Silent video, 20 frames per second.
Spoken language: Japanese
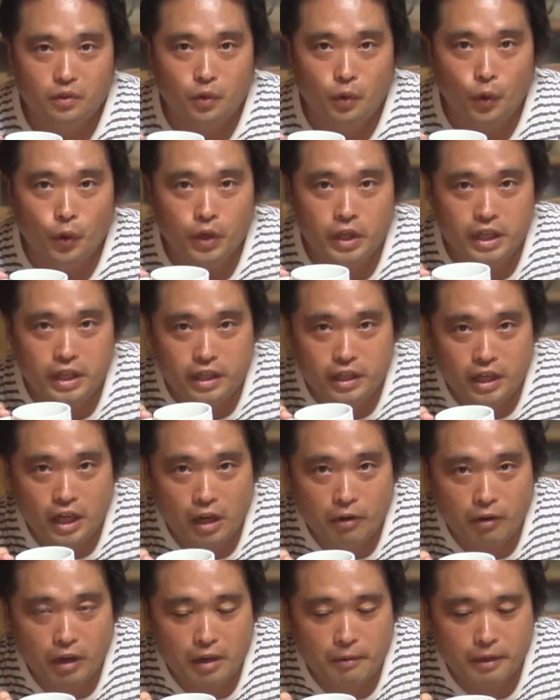コーヒー入
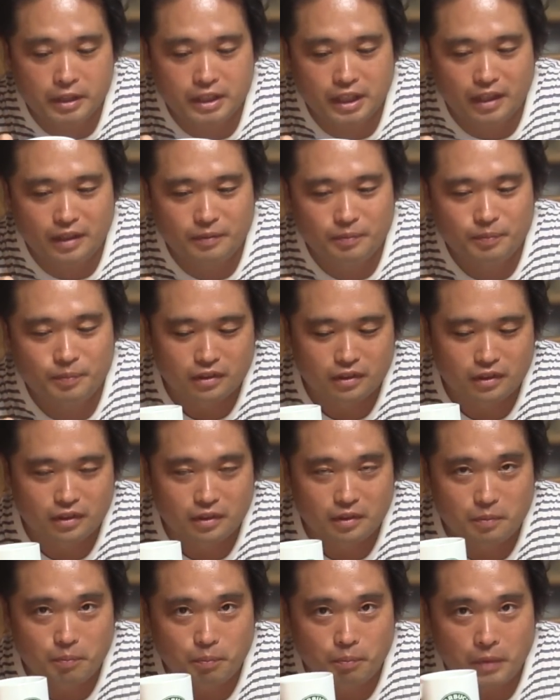れ終わりました。
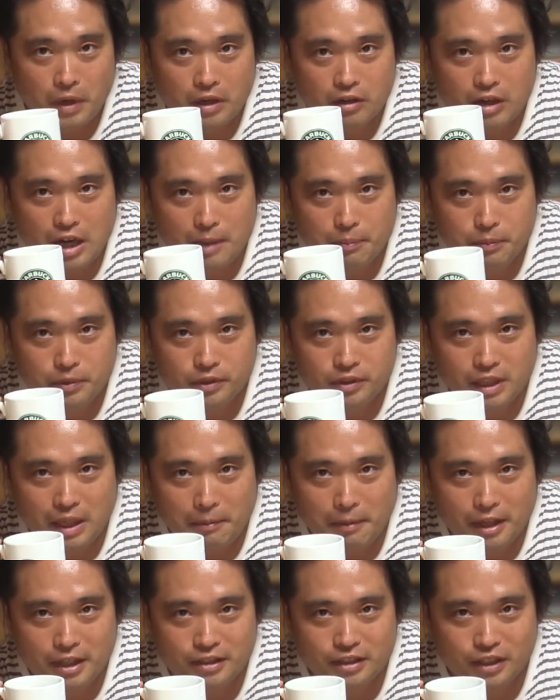
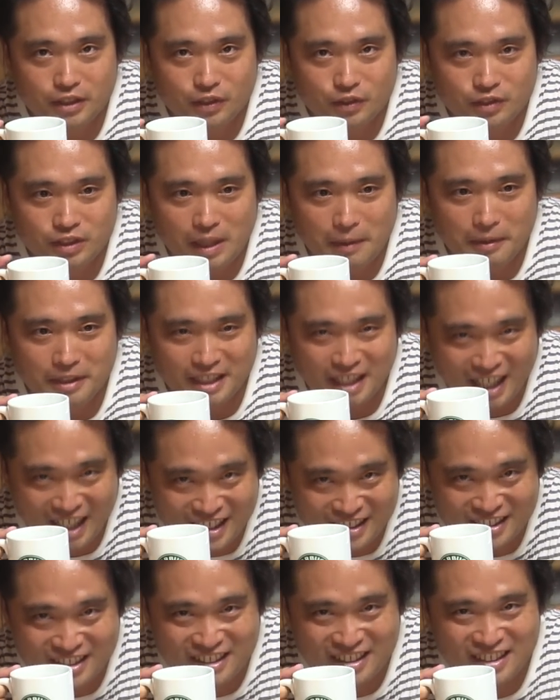マグカップスタバですけど、スタバじゃない
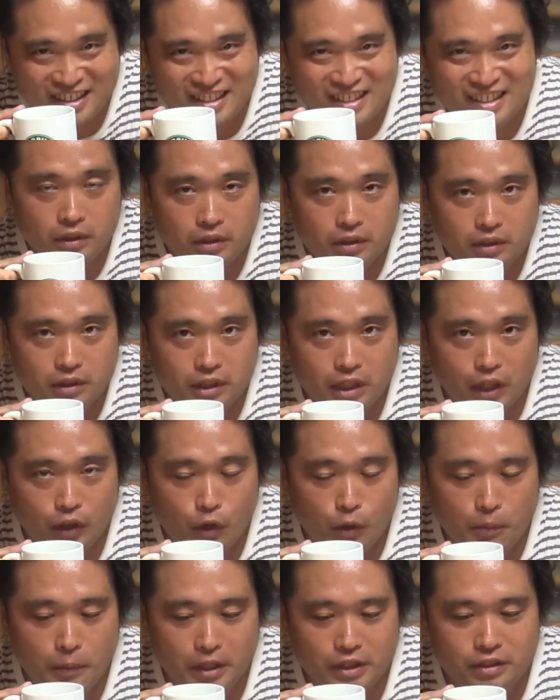です。じゃあ
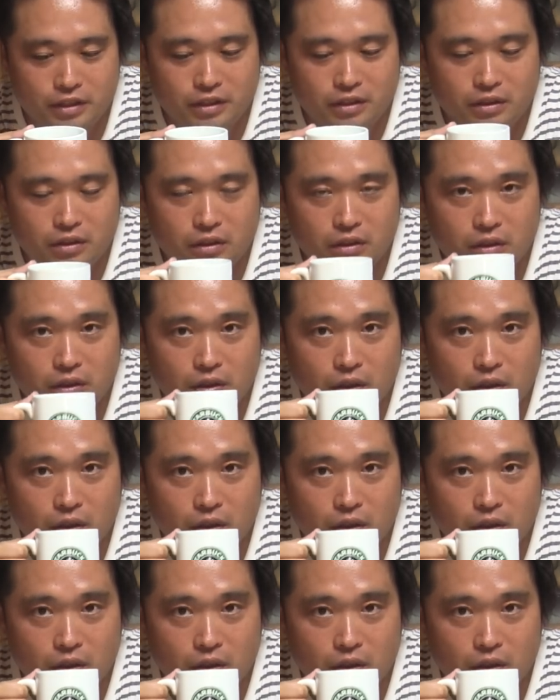飲みます。